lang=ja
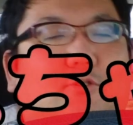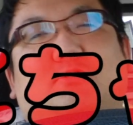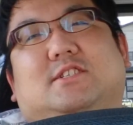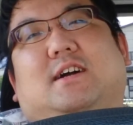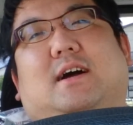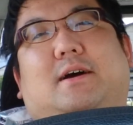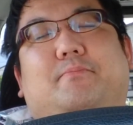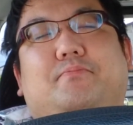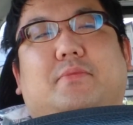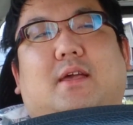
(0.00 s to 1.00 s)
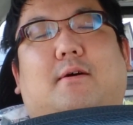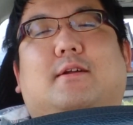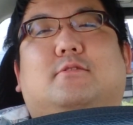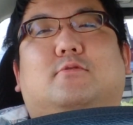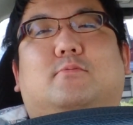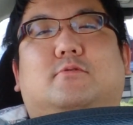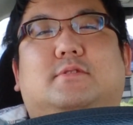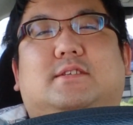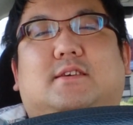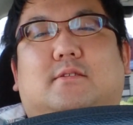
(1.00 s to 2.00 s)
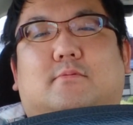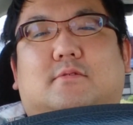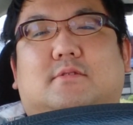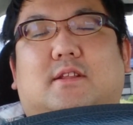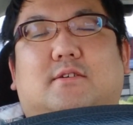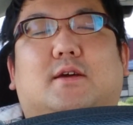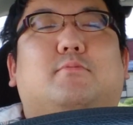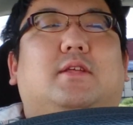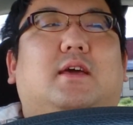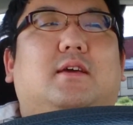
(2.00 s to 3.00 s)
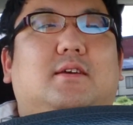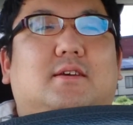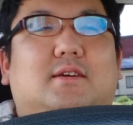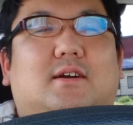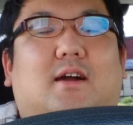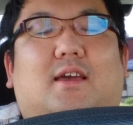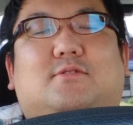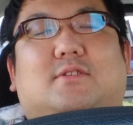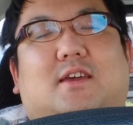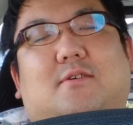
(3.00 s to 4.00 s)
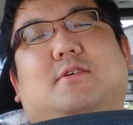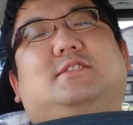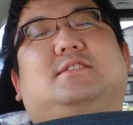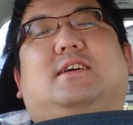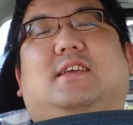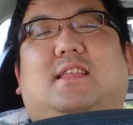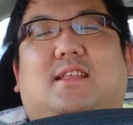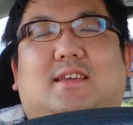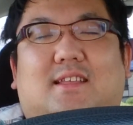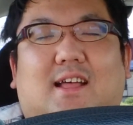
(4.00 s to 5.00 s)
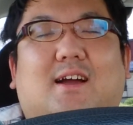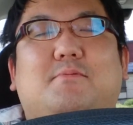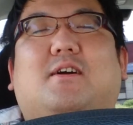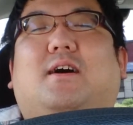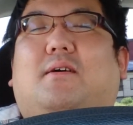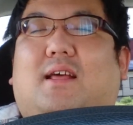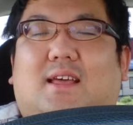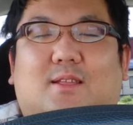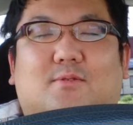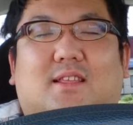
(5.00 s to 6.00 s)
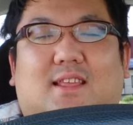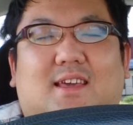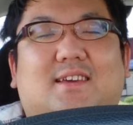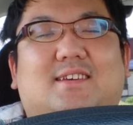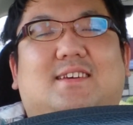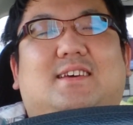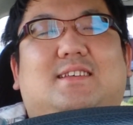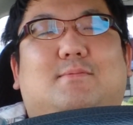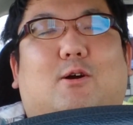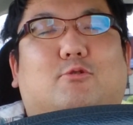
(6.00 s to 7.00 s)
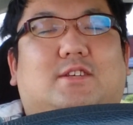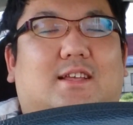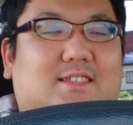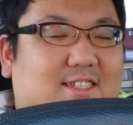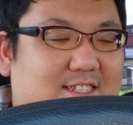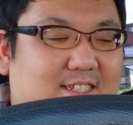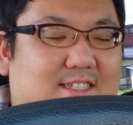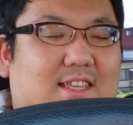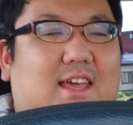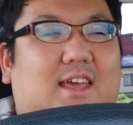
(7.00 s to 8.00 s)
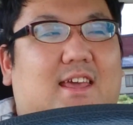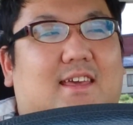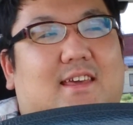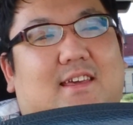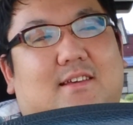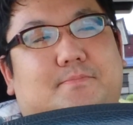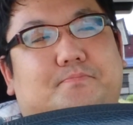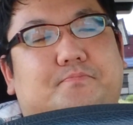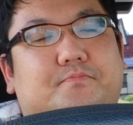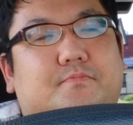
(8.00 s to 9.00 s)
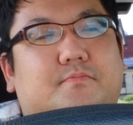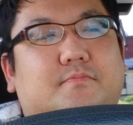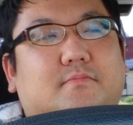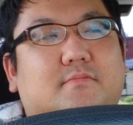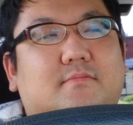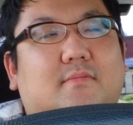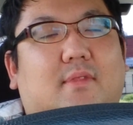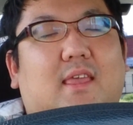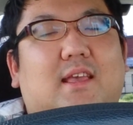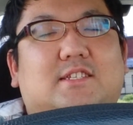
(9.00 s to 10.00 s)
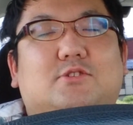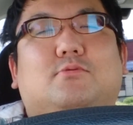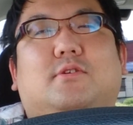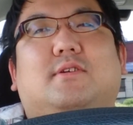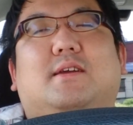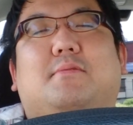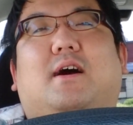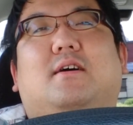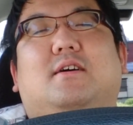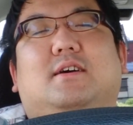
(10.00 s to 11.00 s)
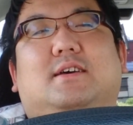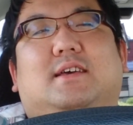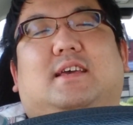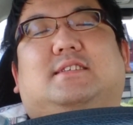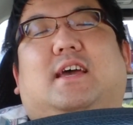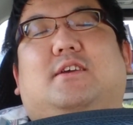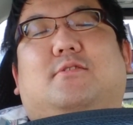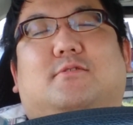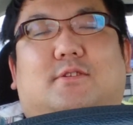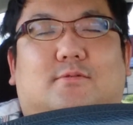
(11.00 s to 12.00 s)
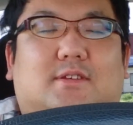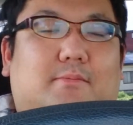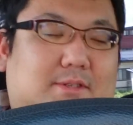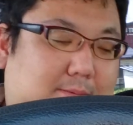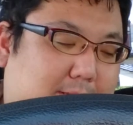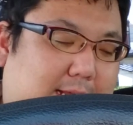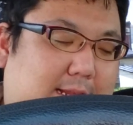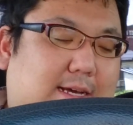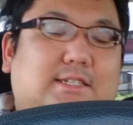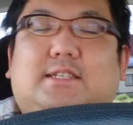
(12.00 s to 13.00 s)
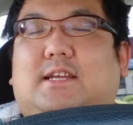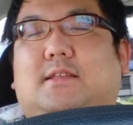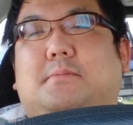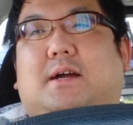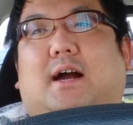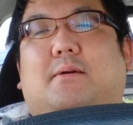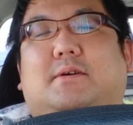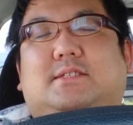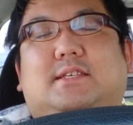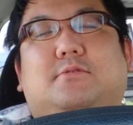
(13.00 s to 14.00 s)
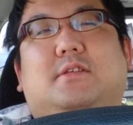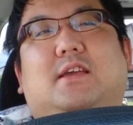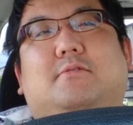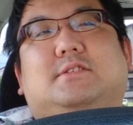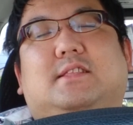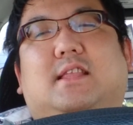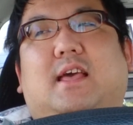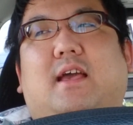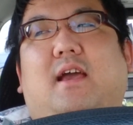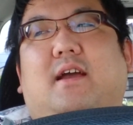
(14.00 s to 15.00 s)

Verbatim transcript: 表示が変わると思うんですけども、くれぐれもね解除だけはしないでいただいて、中身は変わらないのでね、まこちゃんちにして、えー、しようというのが今、えー、最有力でございます。まあ、何かしらチャンネル名変えます。でそれに合わせて、